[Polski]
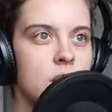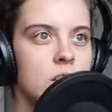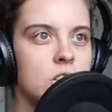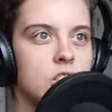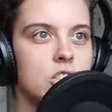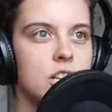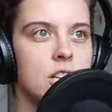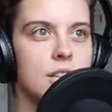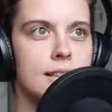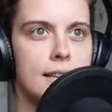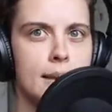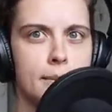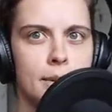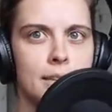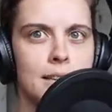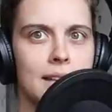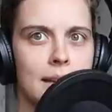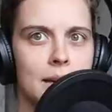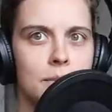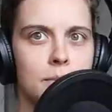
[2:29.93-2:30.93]
że nie ma
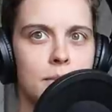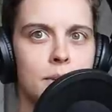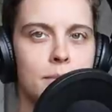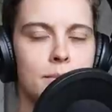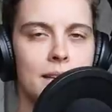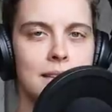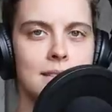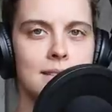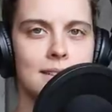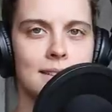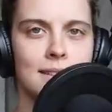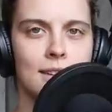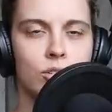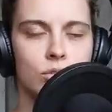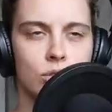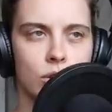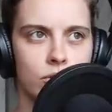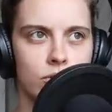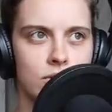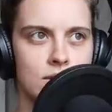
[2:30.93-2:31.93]
tam miejsca na
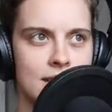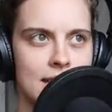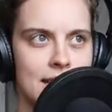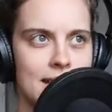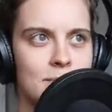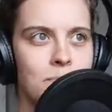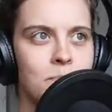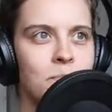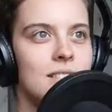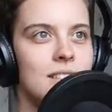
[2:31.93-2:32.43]
gotowce,